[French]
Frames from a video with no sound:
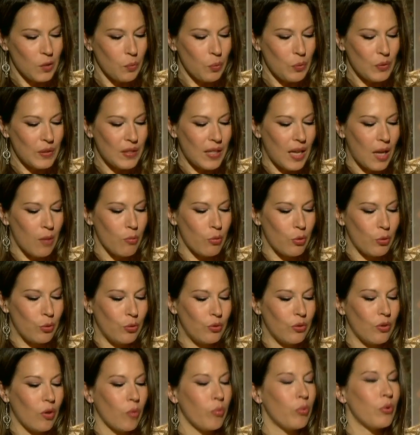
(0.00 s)
responsable du
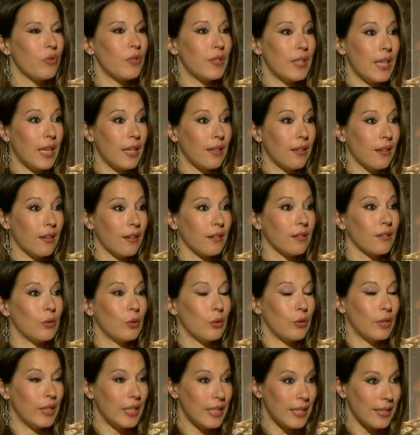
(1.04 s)
temple Zen
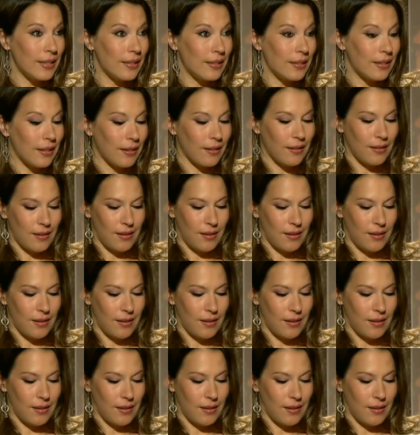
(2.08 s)
de Nice